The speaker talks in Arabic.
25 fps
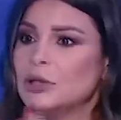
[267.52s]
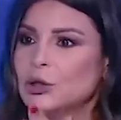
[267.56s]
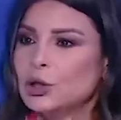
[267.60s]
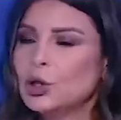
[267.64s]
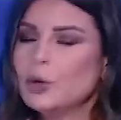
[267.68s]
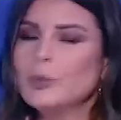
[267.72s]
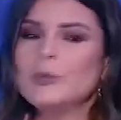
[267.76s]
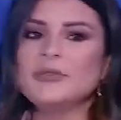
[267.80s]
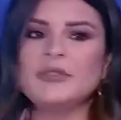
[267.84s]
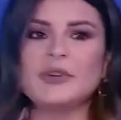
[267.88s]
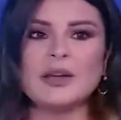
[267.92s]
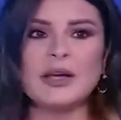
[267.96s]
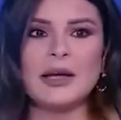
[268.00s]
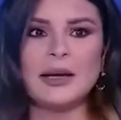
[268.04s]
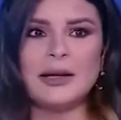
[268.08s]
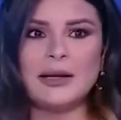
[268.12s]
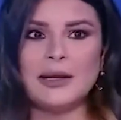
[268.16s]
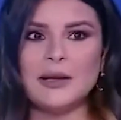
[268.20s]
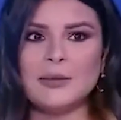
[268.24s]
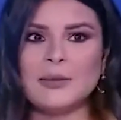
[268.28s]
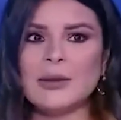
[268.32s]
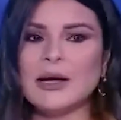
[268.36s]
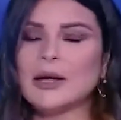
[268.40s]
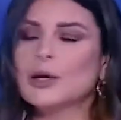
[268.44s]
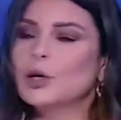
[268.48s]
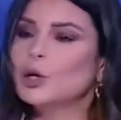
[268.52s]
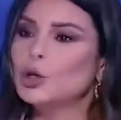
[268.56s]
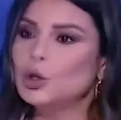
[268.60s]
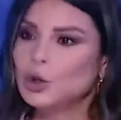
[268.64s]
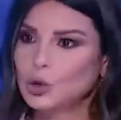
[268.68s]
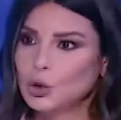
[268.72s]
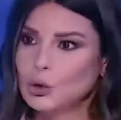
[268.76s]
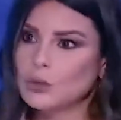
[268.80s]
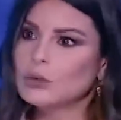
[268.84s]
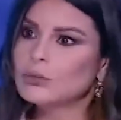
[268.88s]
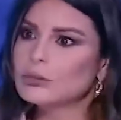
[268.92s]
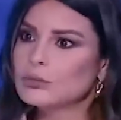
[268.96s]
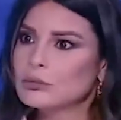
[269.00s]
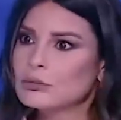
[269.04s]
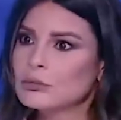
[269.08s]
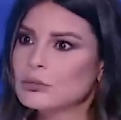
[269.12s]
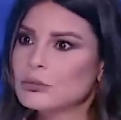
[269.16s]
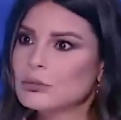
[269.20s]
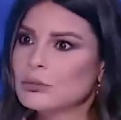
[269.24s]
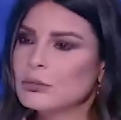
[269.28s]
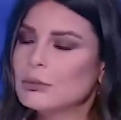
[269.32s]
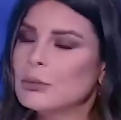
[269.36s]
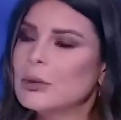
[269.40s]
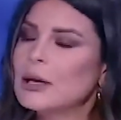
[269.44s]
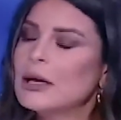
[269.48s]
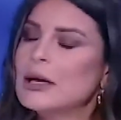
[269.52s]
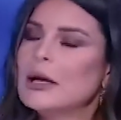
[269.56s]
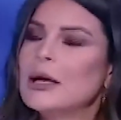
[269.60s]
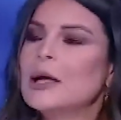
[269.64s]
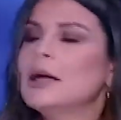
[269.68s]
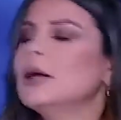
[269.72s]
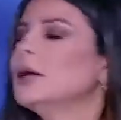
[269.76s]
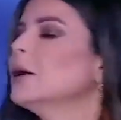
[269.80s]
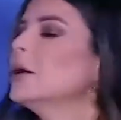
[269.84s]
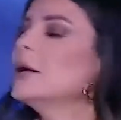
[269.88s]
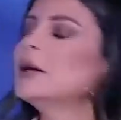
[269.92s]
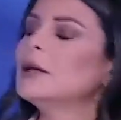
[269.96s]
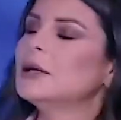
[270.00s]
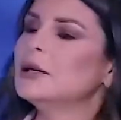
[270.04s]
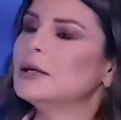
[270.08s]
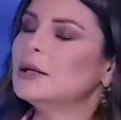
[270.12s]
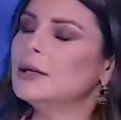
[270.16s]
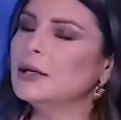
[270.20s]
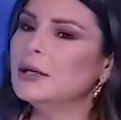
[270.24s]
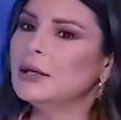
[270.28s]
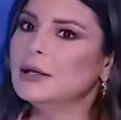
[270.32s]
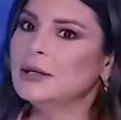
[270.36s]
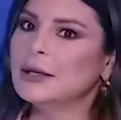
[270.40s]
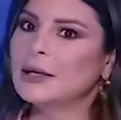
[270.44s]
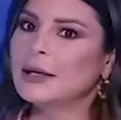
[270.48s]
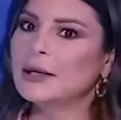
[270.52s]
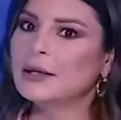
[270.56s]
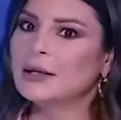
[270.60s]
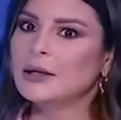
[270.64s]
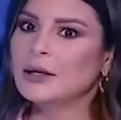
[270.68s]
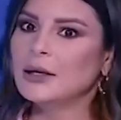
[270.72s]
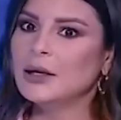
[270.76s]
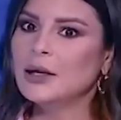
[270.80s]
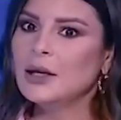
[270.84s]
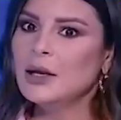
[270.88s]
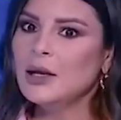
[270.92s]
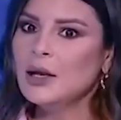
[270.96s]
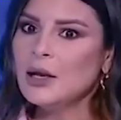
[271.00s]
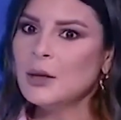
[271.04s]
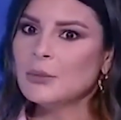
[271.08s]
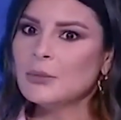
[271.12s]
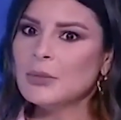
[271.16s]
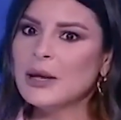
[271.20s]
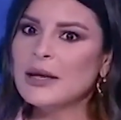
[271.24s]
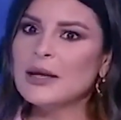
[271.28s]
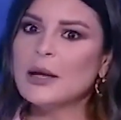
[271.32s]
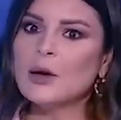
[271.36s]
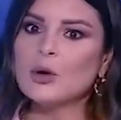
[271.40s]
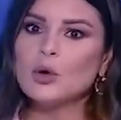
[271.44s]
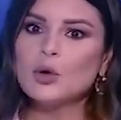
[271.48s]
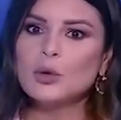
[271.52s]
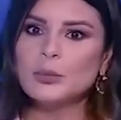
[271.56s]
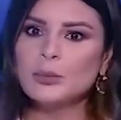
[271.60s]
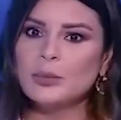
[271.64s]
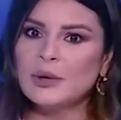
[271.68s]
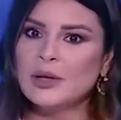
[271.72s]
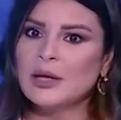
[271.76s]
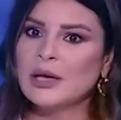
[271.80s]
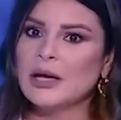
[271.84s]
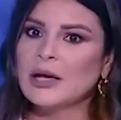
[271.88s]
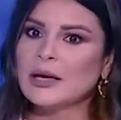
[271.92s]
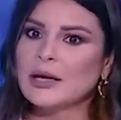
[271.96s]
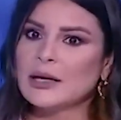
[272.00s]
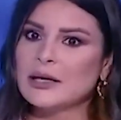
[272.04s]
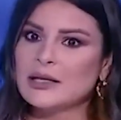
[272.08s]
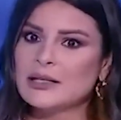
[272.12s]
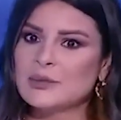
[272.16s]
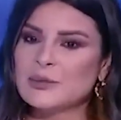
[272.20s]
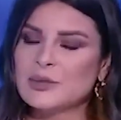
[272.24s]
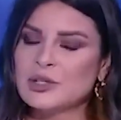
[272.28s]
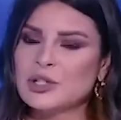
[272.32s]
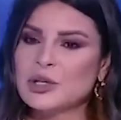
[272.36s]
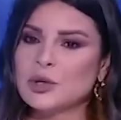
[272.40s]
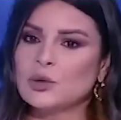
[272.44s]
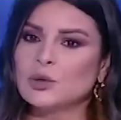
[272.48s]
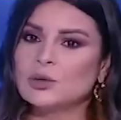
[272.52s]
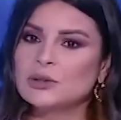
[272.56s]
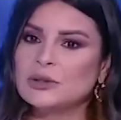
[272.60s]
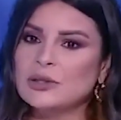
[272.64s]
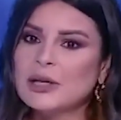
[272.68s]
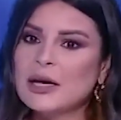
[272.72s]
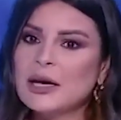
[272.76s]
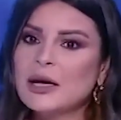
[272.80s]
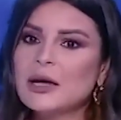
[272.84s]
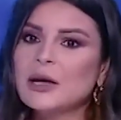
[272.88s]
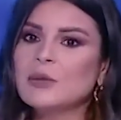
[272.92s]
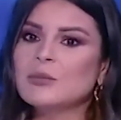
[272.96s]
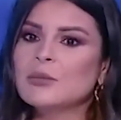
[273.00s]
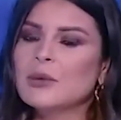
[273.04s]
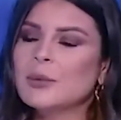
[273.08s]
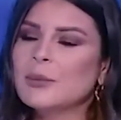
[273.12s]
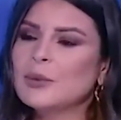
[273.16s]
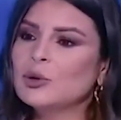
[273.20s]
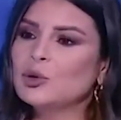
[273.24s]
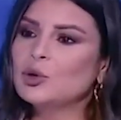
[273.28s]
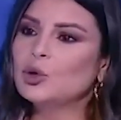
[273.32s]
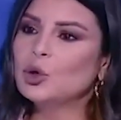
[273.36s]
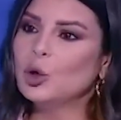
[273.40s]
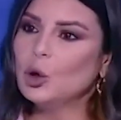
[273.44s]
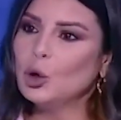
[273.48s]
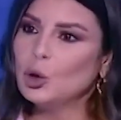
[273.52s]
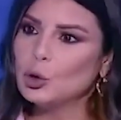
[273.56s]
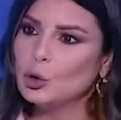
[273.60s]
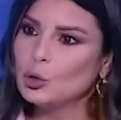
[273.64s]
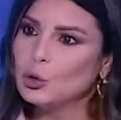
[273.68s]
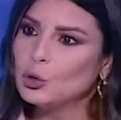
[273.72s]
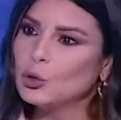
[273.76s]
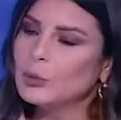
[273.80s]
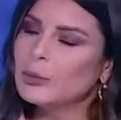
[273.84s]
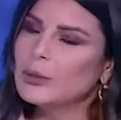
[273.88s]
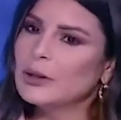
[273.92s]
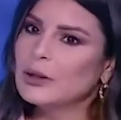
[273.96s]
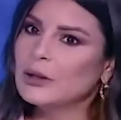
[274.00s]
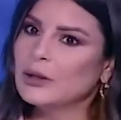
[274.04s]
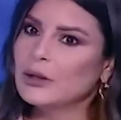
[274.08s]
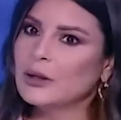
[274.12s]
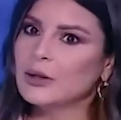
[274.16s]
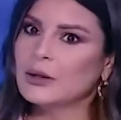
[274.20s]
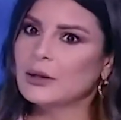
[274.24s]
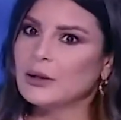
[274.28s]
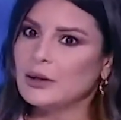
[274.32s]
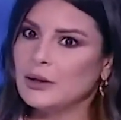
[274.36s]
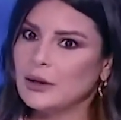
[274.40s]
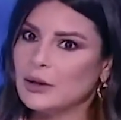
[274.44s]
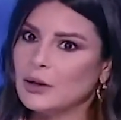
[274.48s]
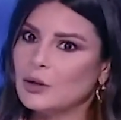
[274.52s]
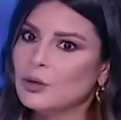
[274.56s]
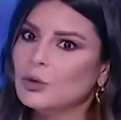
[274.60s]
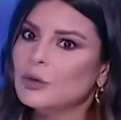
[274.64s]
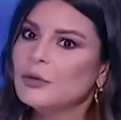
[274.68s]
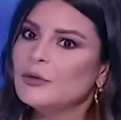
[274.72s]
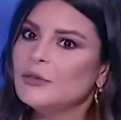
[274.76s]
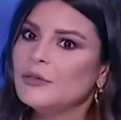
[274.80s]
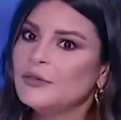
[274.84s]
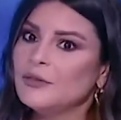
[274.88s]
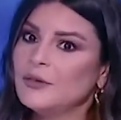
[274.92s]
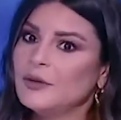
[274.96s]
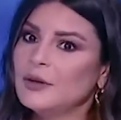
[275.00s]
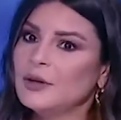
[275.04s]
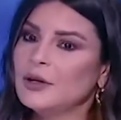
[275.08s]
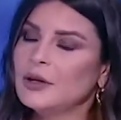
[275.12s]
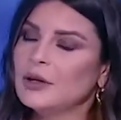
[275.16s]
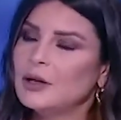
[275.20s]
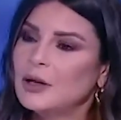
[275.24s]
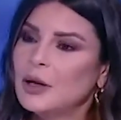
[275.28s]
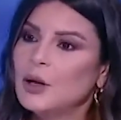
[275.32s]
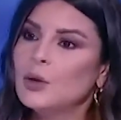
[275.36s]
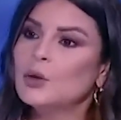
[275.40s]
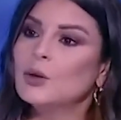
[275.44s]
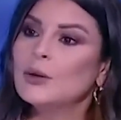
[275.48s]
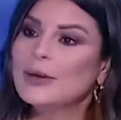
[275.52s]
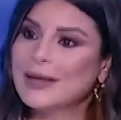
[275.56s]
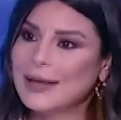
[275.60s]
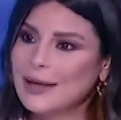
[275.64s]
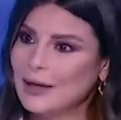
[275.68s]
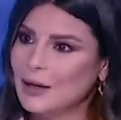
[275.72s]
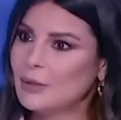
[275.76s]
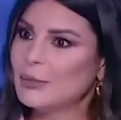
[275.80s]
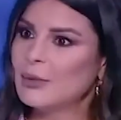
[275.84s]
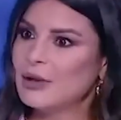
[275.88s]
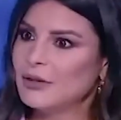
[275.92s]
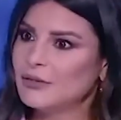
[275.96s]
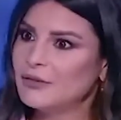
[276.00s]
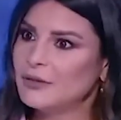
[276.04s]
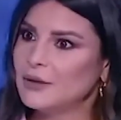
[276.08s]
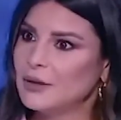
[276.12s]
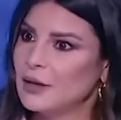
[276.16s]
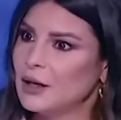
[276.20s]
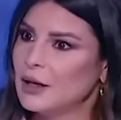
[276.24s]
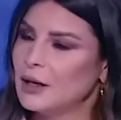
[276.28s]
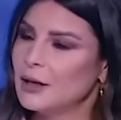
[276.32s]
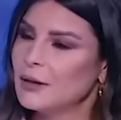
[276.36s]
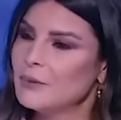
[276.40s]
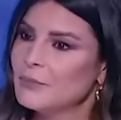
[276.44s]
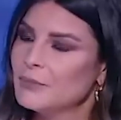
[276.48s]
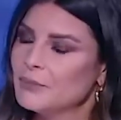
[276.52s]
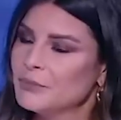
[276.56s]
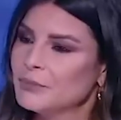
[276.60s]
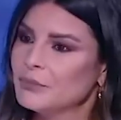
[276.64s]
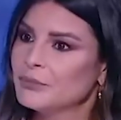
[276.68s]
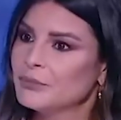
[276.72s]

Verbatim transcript: اليوم في كلام عن انه ما آه، يعني ما يقوم به الرئيس ميشاون يا اما بده حكومه يكون في له كلمه فيها